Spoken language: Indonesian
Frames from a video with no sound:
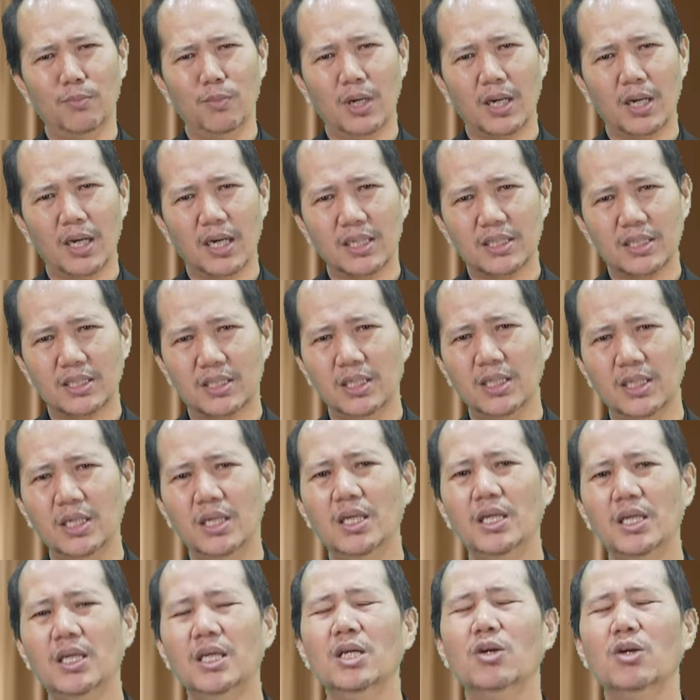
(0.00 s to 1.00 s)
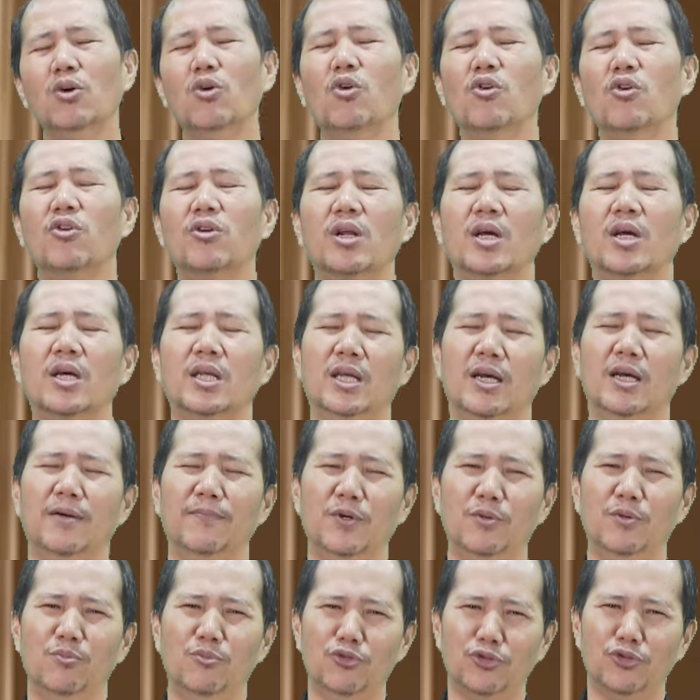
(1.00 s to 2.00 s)
mengasihi orang yang
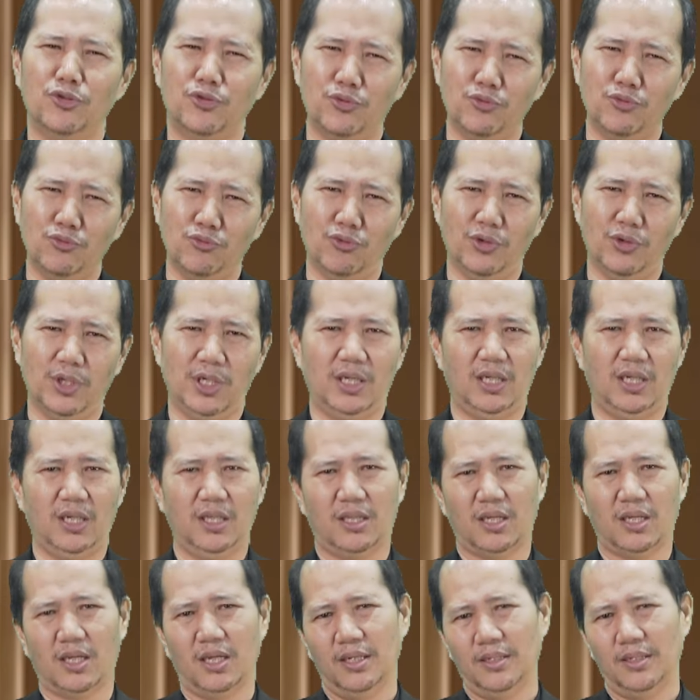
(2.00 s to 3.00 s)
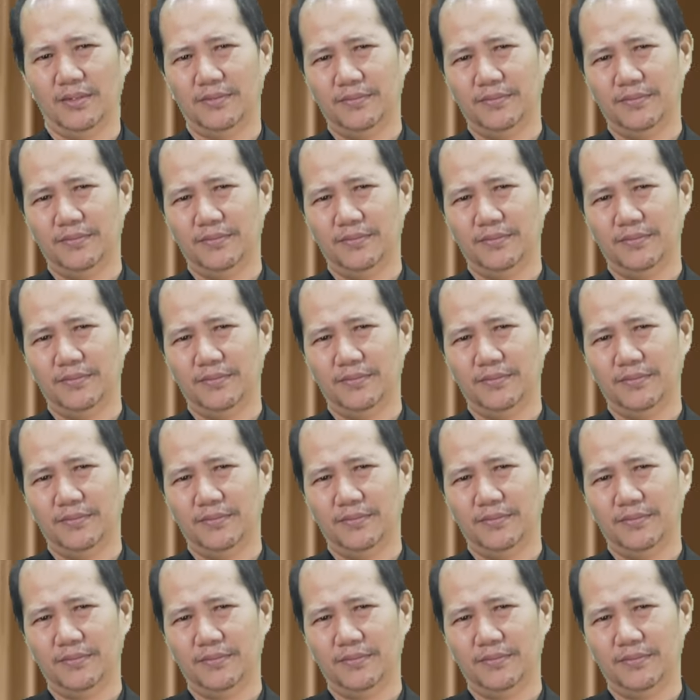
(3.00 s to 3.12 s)
memusuhi kita.